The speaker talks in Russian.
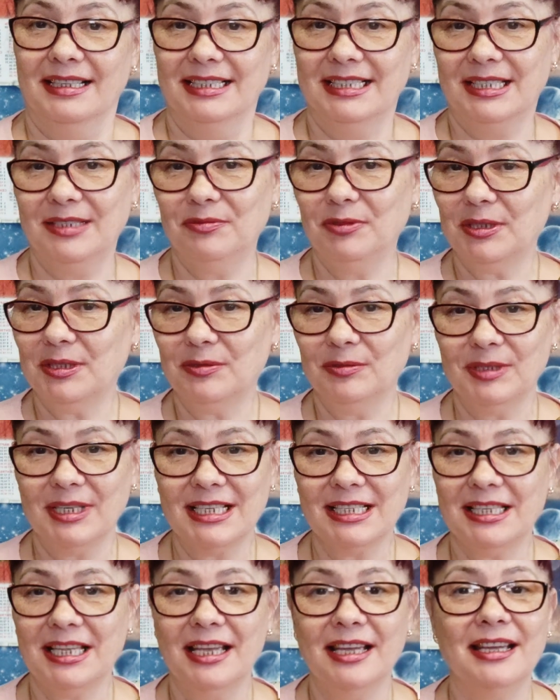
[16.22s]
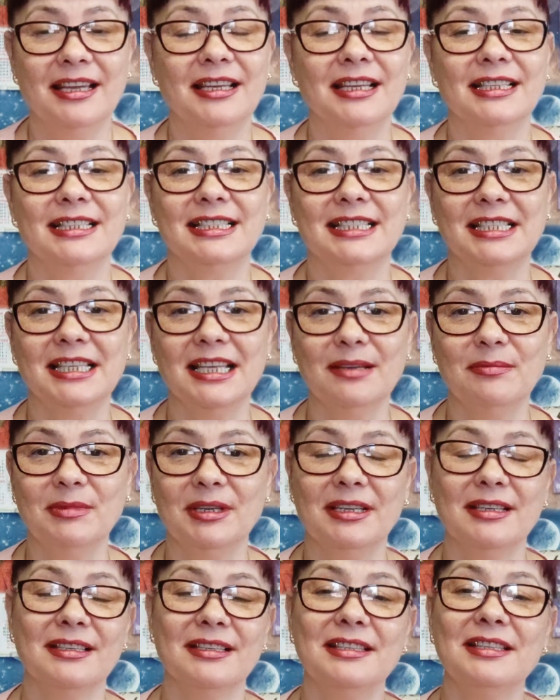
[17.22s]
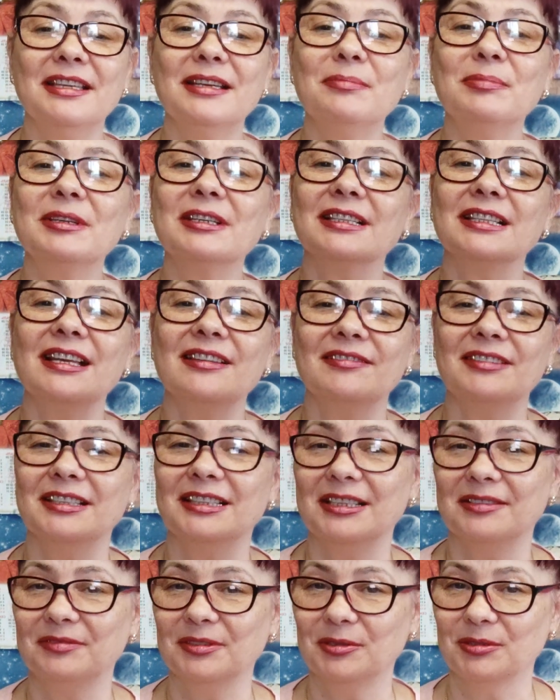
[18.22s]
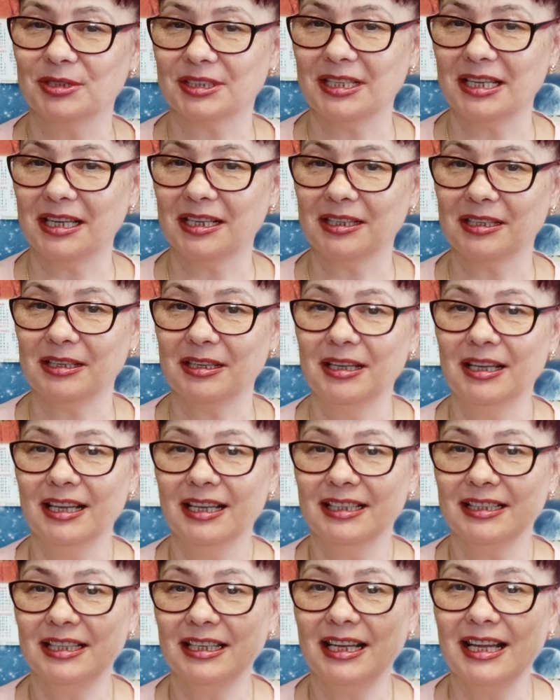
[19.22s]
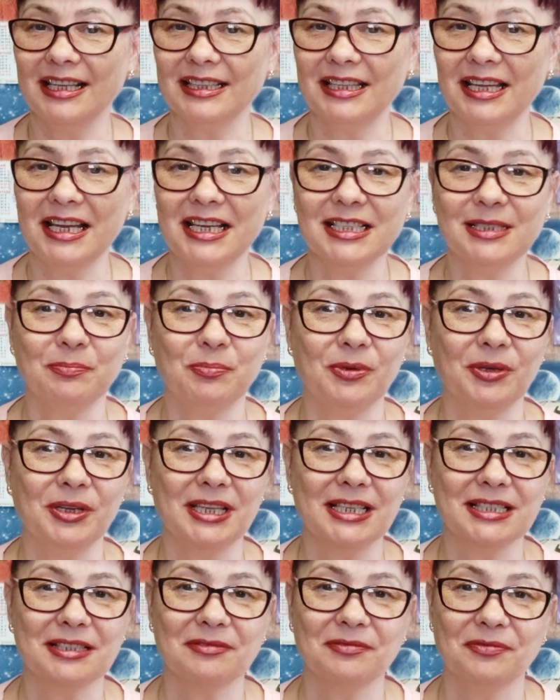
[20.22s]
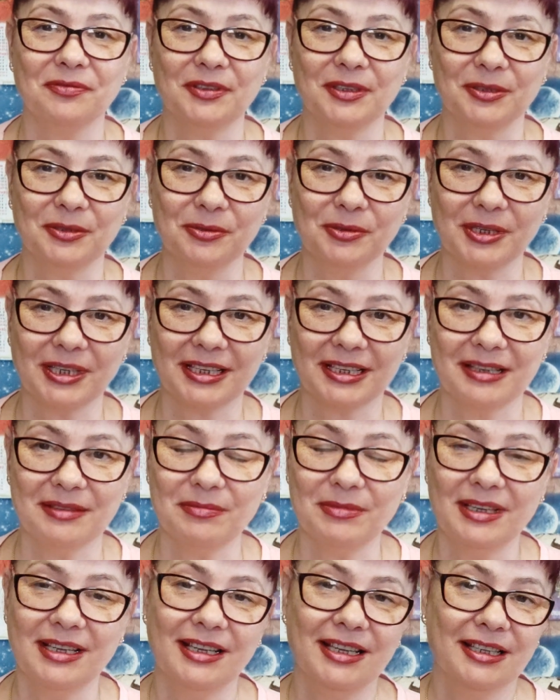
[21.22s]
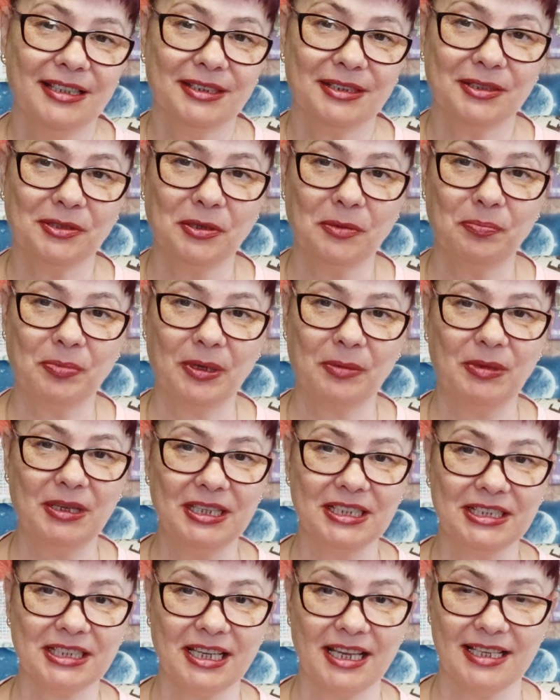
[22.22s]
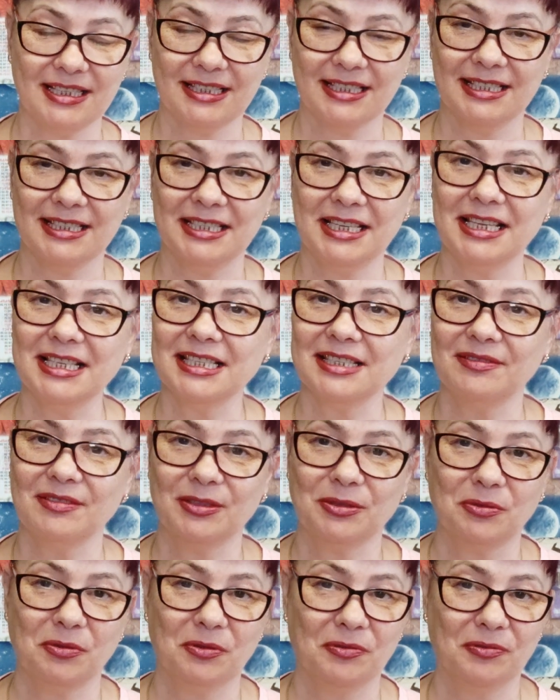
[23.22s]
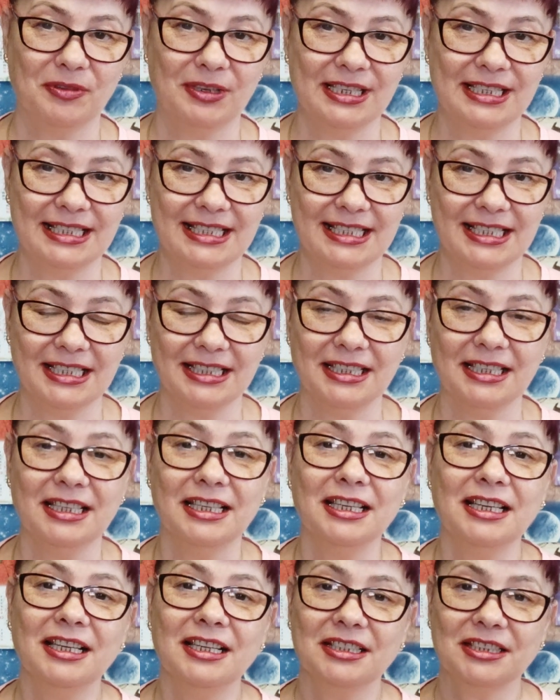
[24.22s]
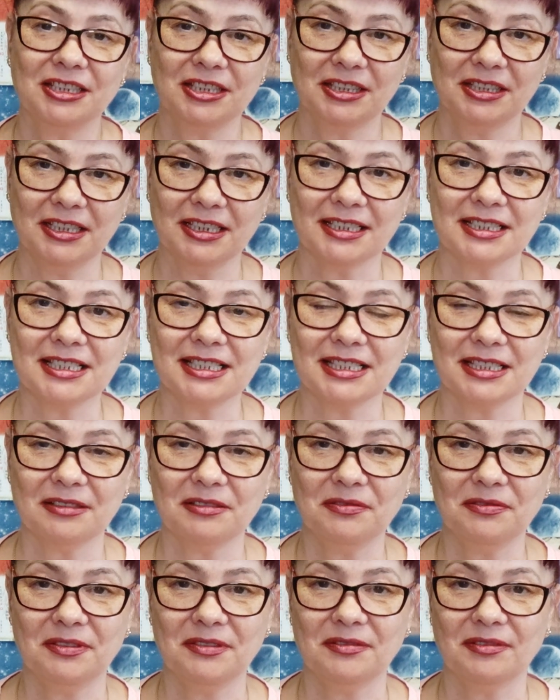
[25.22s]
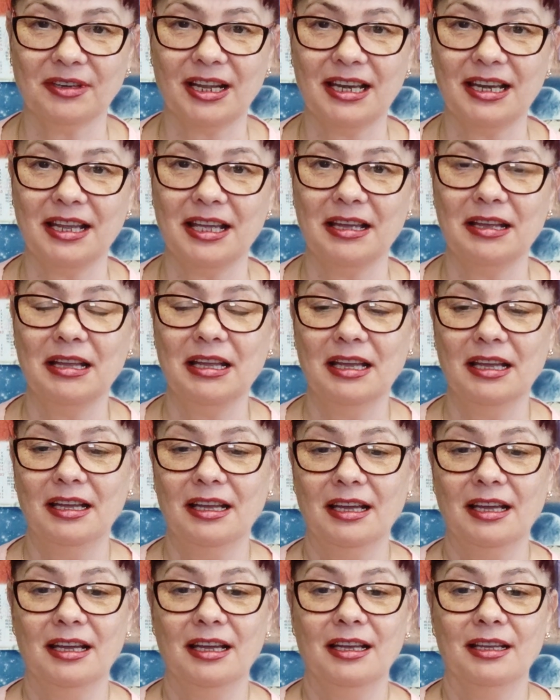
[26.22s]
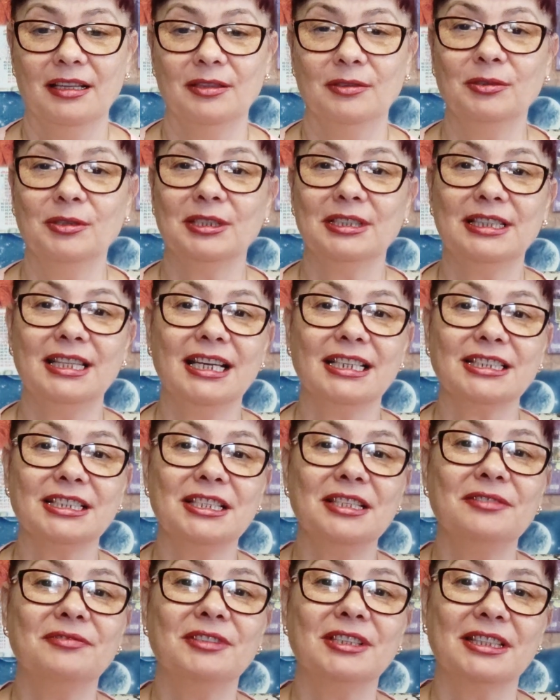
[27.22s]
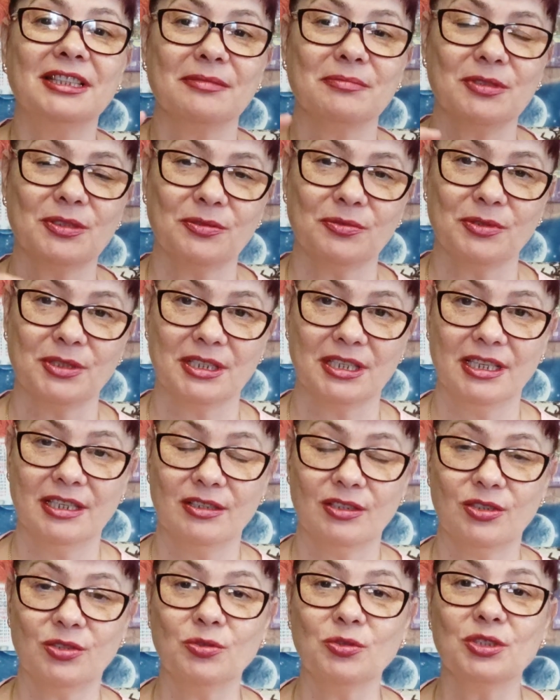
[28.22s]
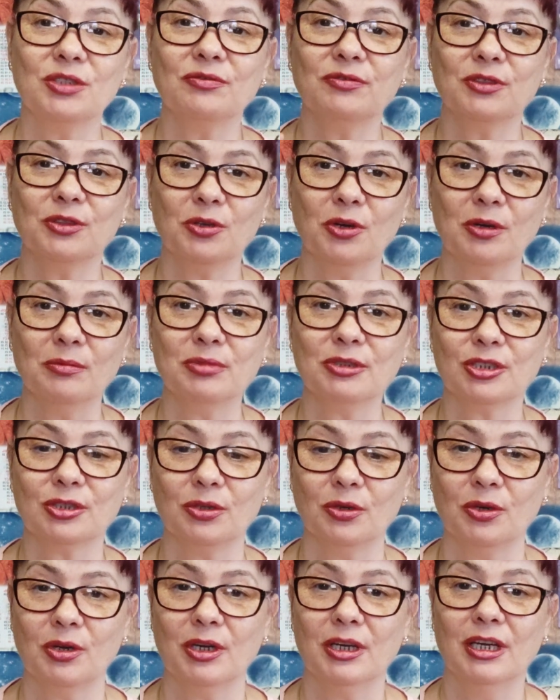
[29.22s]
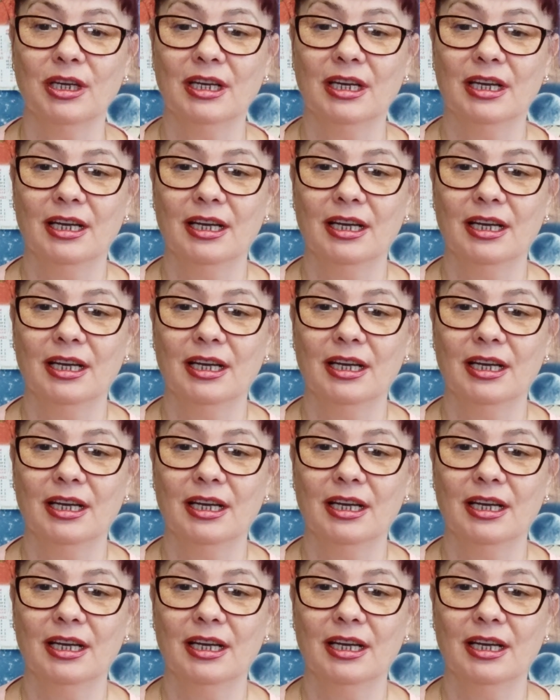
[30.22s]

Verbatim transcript: сегодня у нас тема необыкновенная. Вы уже, наверное, догадались по этим фигуркам, что приближается День Святого Валентина 14 февраля. Но даже не в этом суть. Суть в том, что